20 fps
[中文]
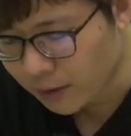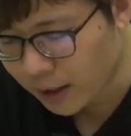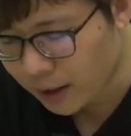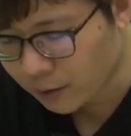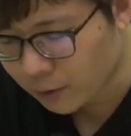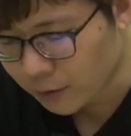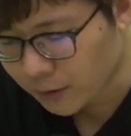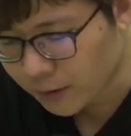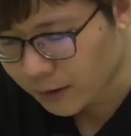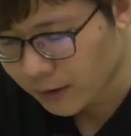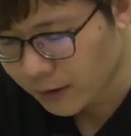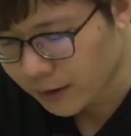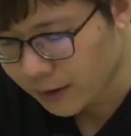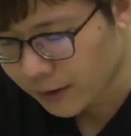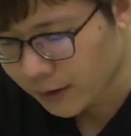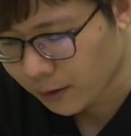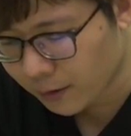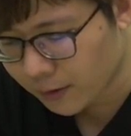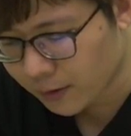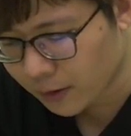怎么样，就是
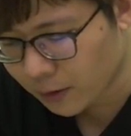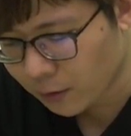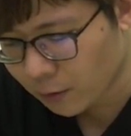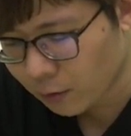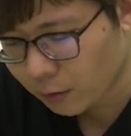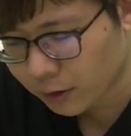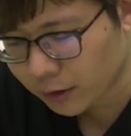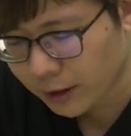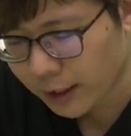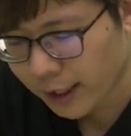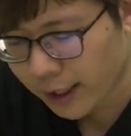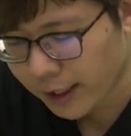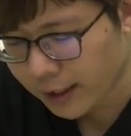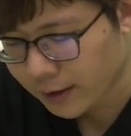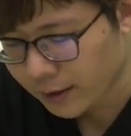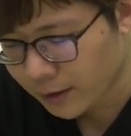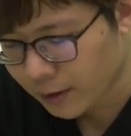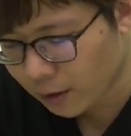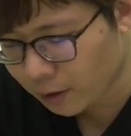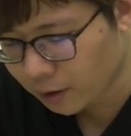减少生活的
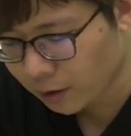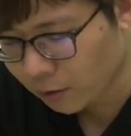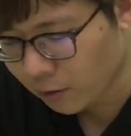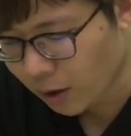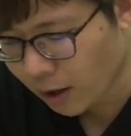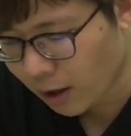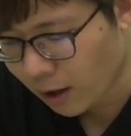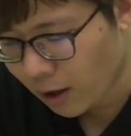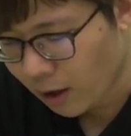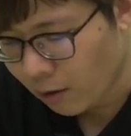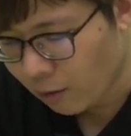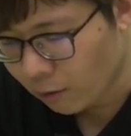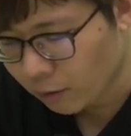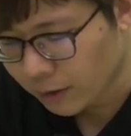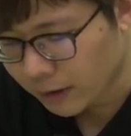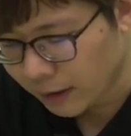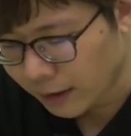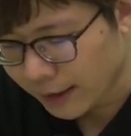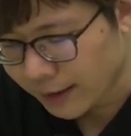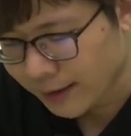开销的话，
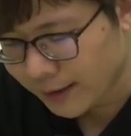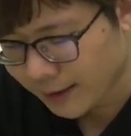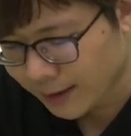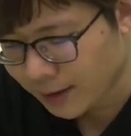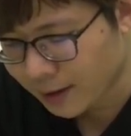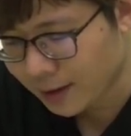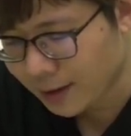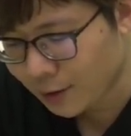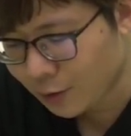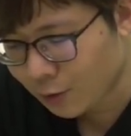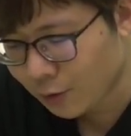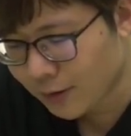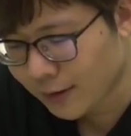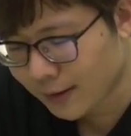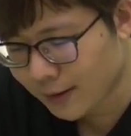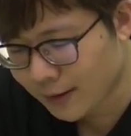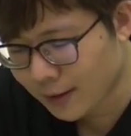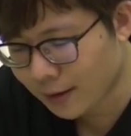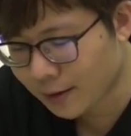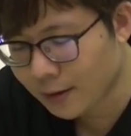我也只能去
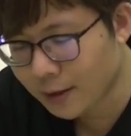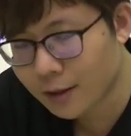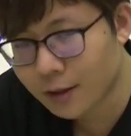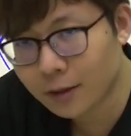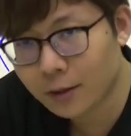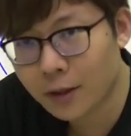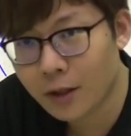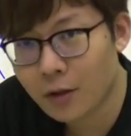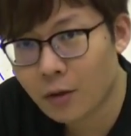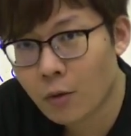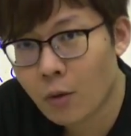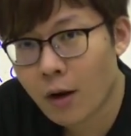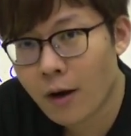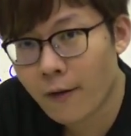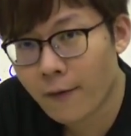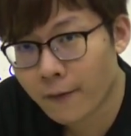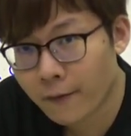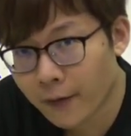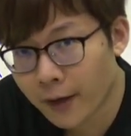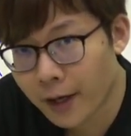省那个电
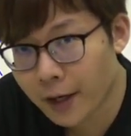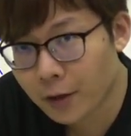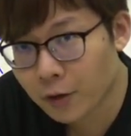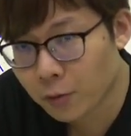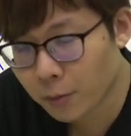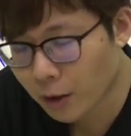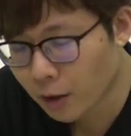话费了。